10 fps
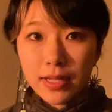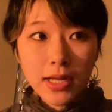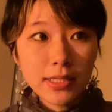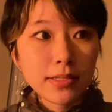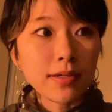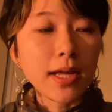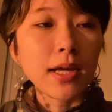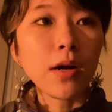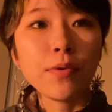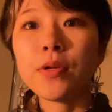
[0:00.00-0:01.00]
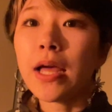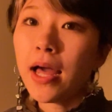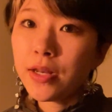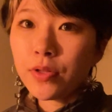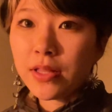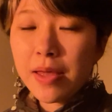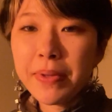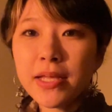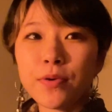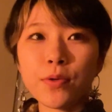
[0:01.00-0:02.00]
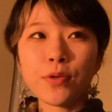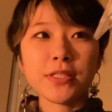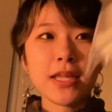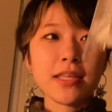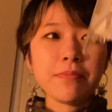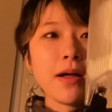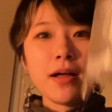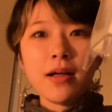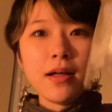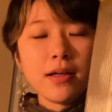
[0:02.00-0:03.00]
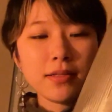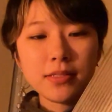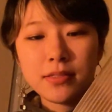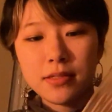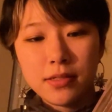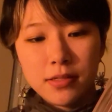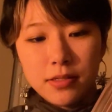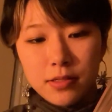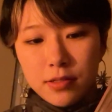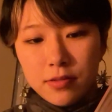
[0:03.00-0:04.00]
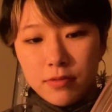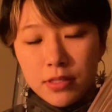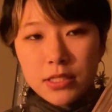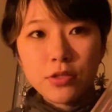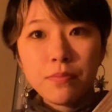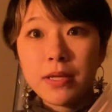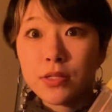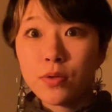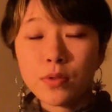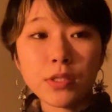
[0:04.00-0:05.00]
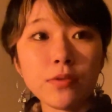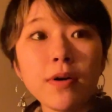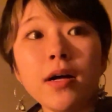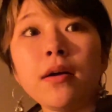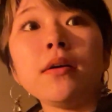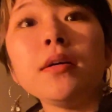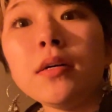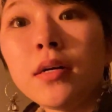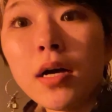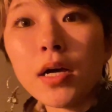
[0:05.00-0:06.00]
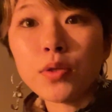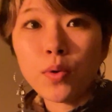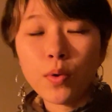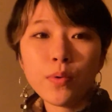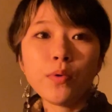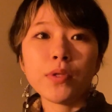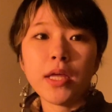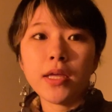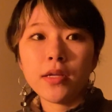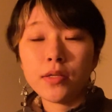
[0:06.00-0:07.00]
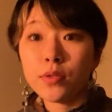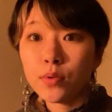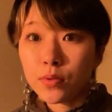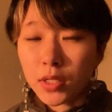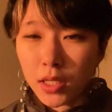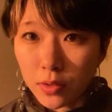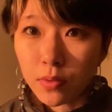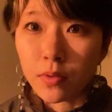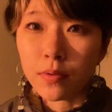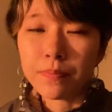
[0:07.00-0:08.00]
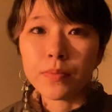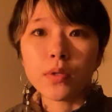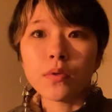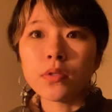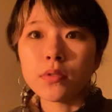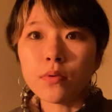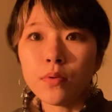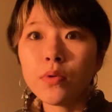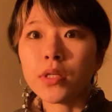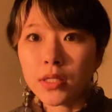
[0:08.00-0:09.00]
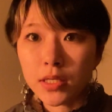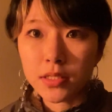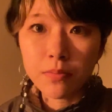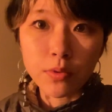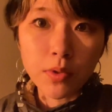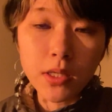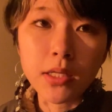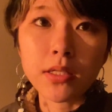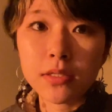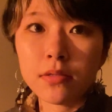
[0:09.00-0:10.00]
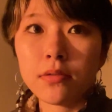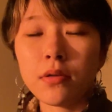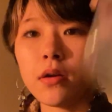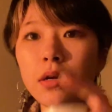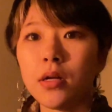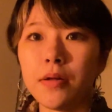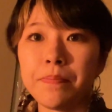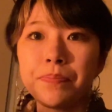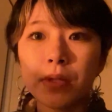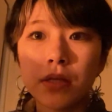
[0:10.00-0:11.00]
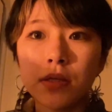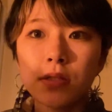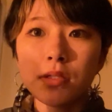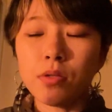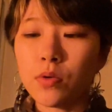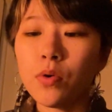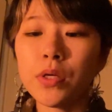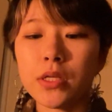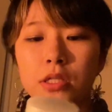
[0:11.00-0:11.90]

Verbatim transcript: はいこれからお風呂に入るのでメイクを落としていきます私のメイク落としはあのお風呂で取るんだけどお風呂でね全部取れないんですだからこの濃い化